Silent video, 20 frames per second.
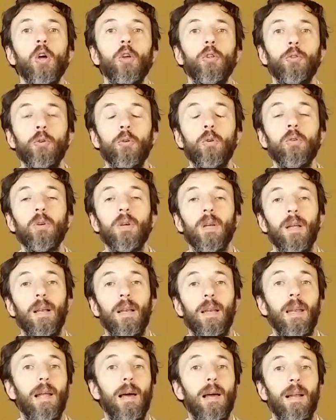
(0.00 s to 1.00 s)
Donc
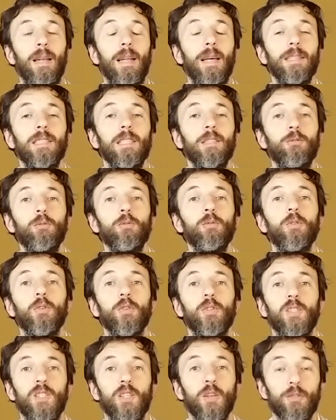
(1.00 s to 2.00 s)
l'attitude
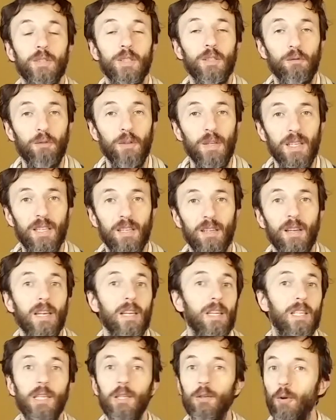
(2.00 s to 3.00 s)
scientifique
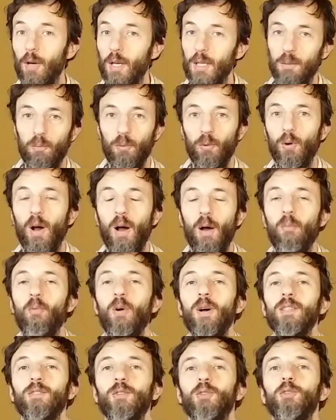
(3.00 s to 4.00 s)
qui correspond à
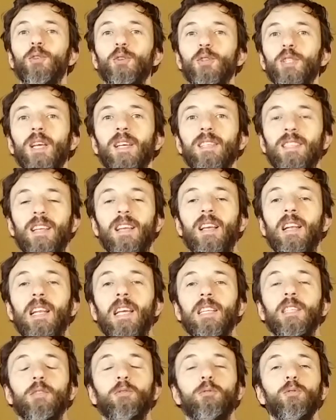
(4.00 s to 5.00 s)
moi ce que je recherche, c'est
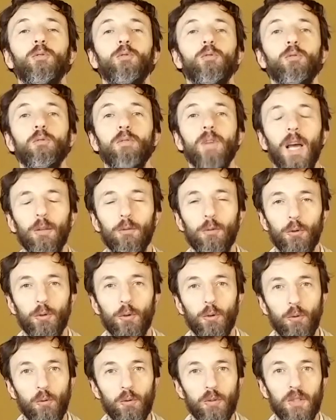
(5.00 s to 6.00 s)
l'attitude d'ouverture de
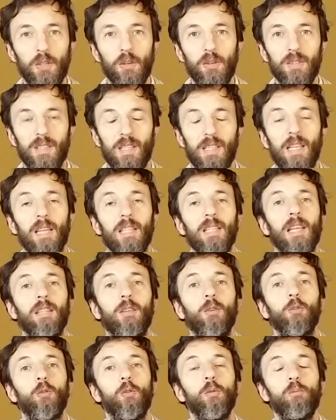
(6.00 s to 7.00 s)
conscience, c'est-à-dire
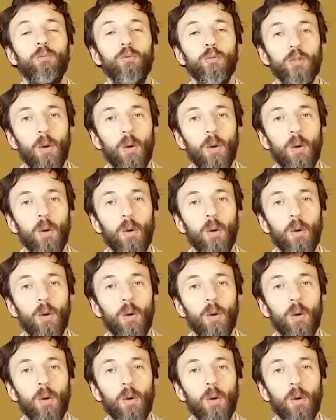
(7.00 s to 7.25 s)
d'être le,